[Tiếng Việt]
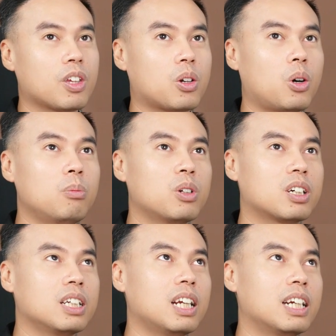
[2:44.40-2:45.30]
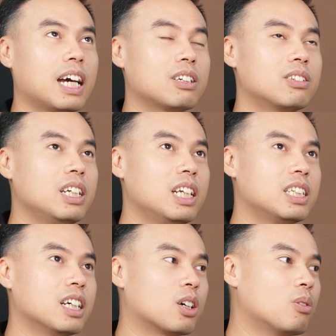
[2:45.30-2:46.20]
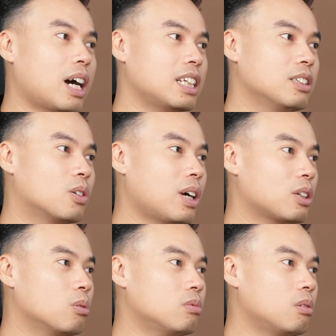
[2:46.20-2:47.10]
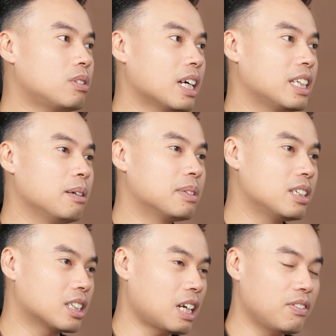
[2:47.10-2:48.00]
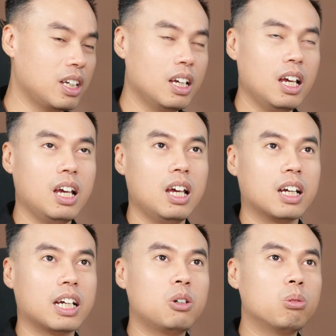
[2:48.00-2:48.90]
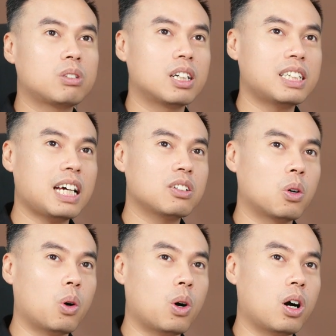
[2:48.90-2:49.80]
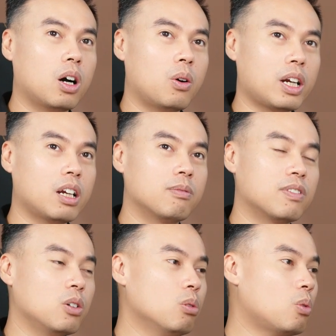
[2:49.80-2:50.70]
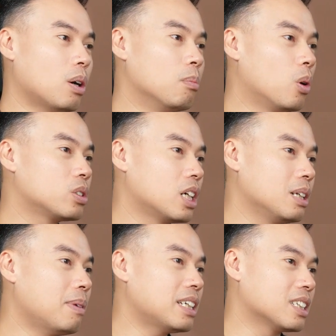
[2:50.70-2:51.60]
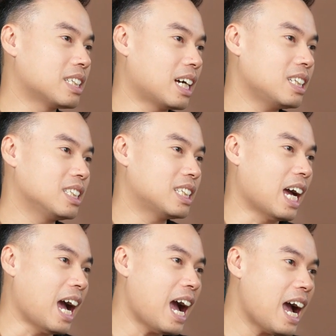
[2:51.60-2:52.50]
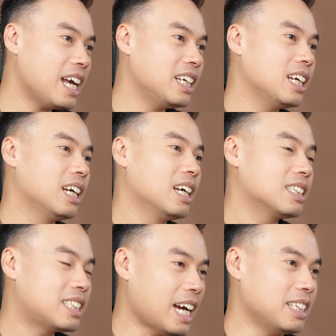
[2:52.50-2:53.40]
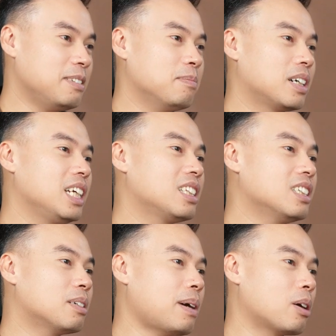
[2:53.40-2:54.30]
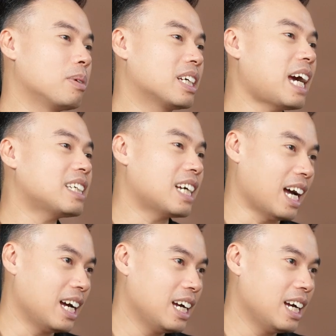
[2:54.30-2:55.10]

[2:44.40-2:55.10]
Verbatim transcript: có một cái lần anh có đi lên nhờ công an nhưng công an cũng không thể tìm ra được tại vì cái khung thời gian của họ hoạt động vào lúc khoảng 1 giờ đến 3 giờ sáng thì chả ai rảnh mà đi tới spa của mình canh cả